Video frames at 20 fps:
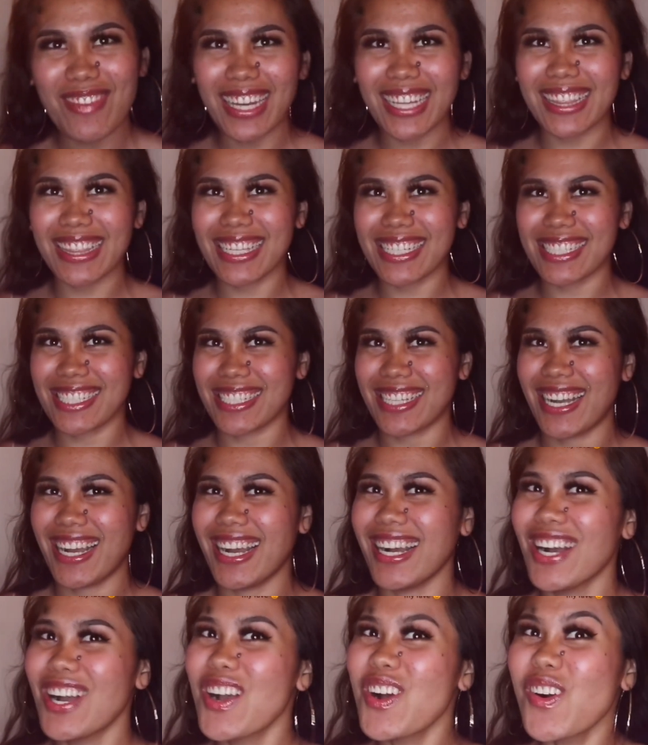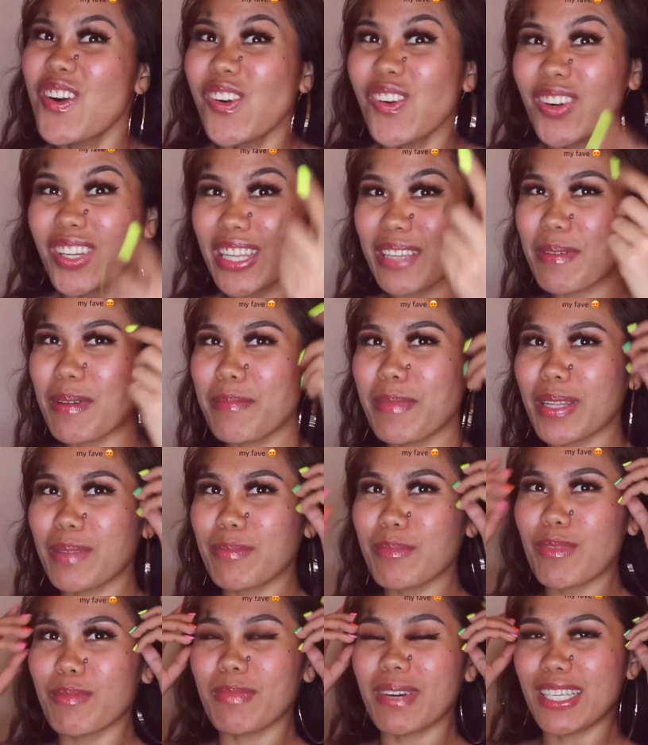maganda siya. O, di ba, bet
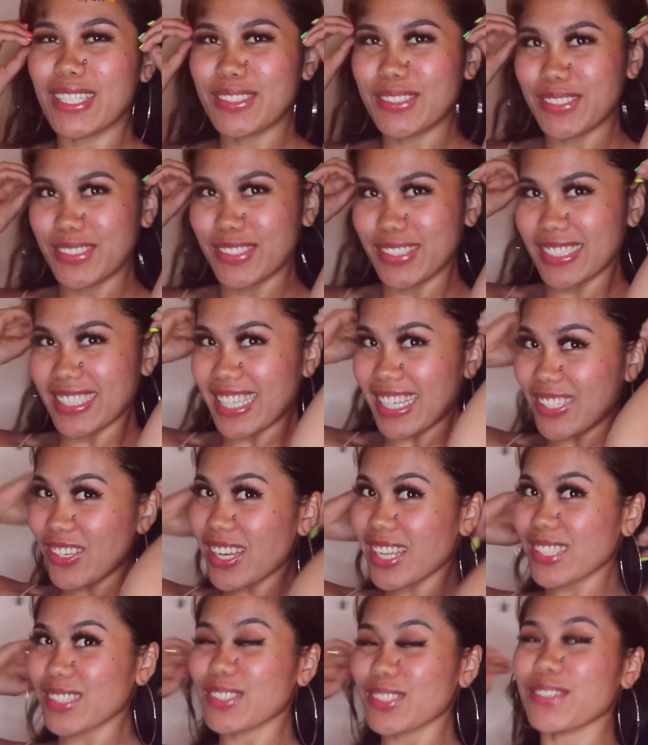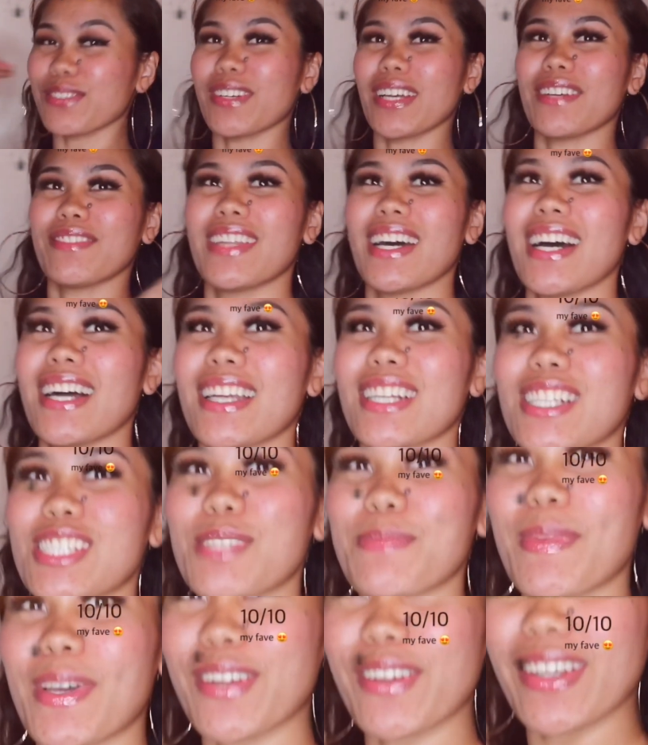mo ba yun? Ano lang to, $5.
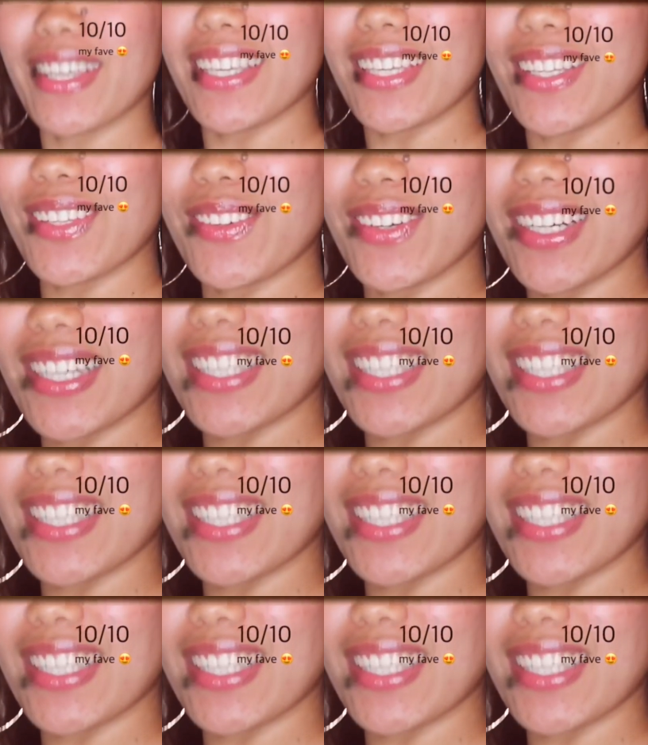Pero ayan, nung